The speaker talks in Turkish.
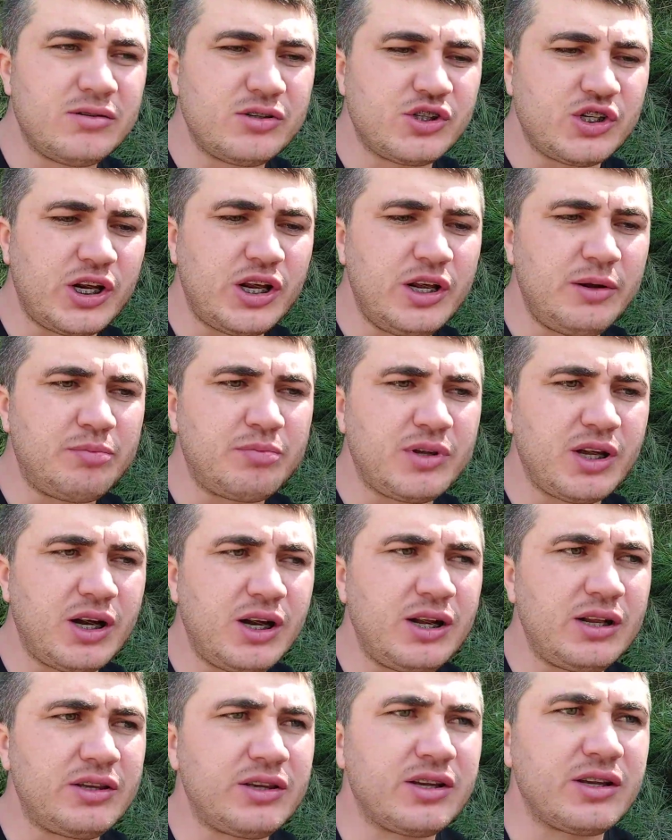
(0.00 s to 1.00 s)
şeyi
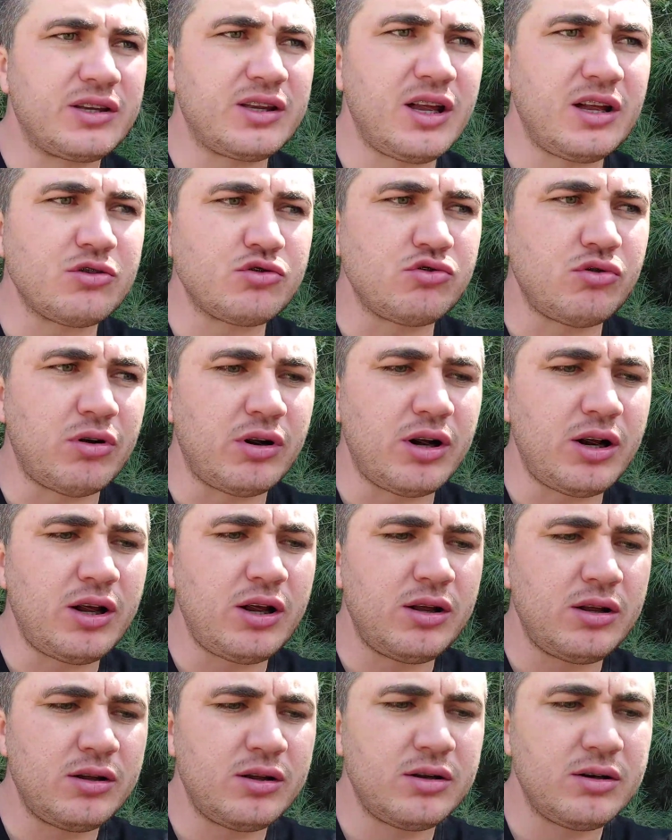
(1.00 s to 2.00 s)
iptal ettikten
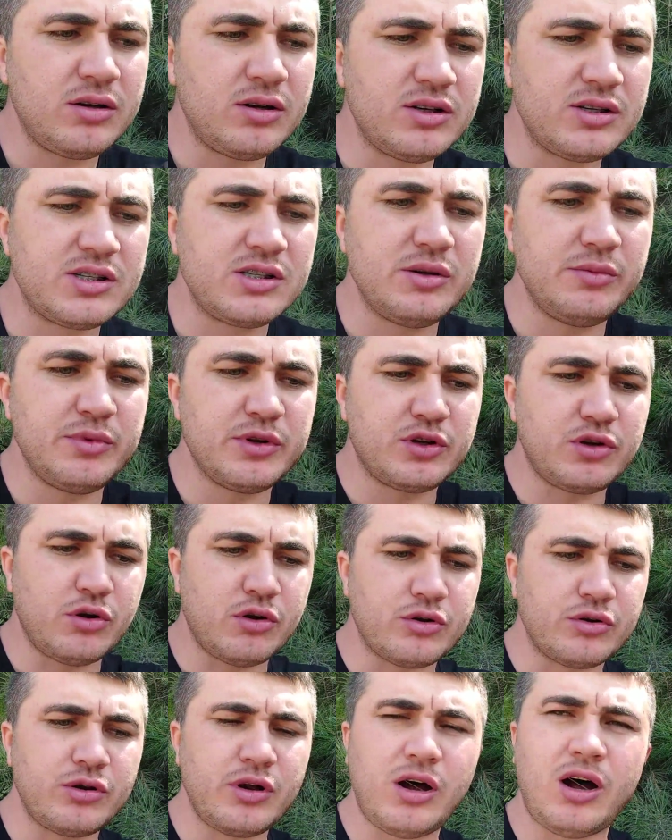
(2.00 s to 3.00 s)
sonra hız
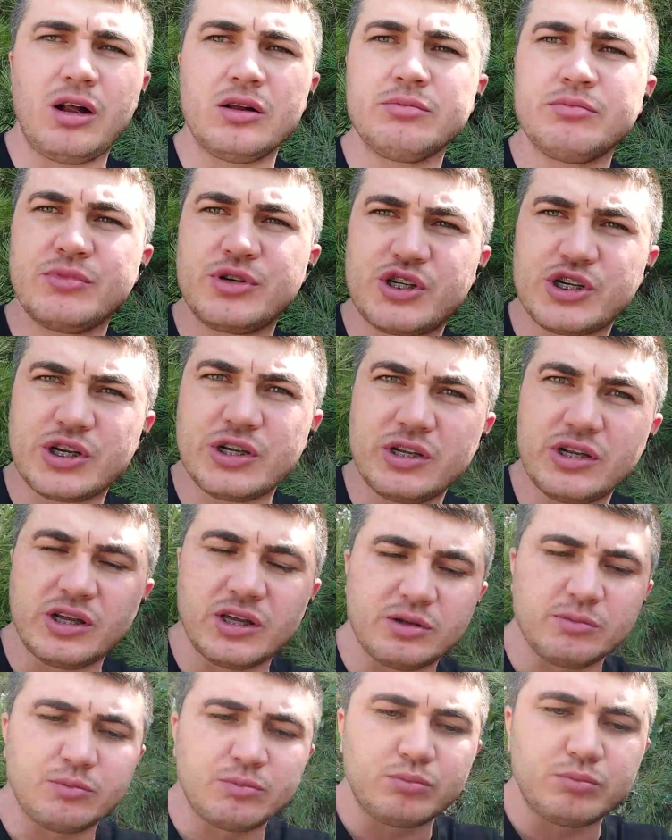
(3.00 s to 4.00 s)
limitörünü 62
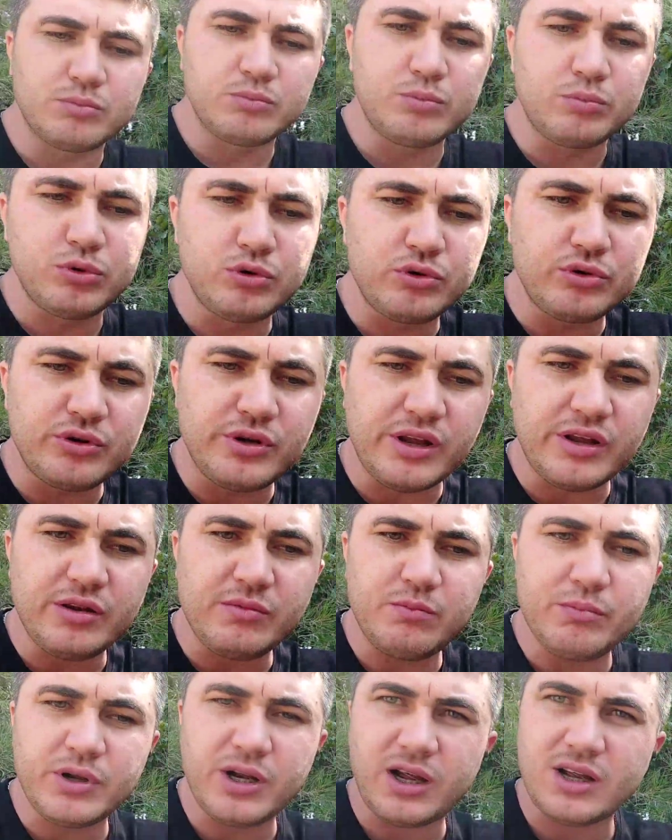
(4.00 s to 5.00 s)
dedim. Bunun
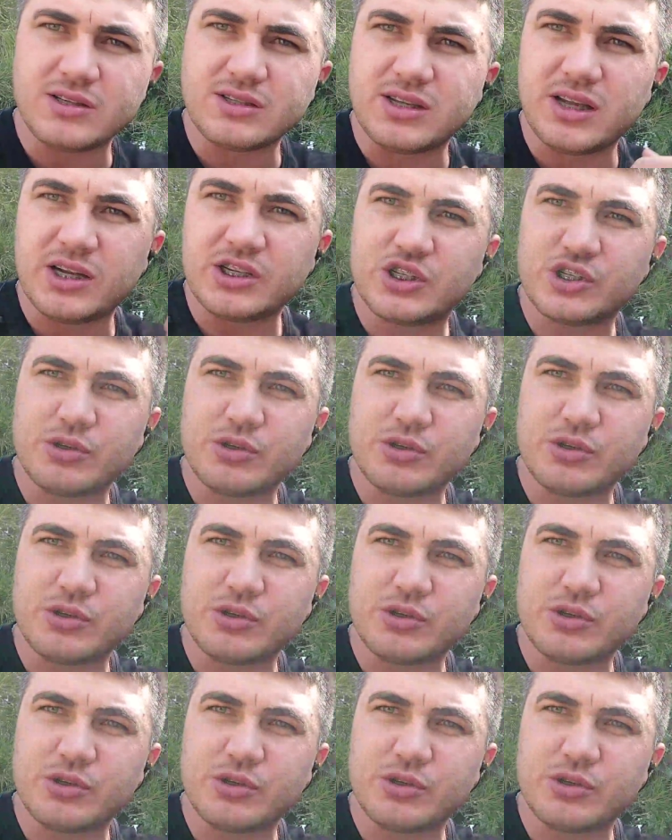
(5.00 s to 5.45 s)
dedim biraz daha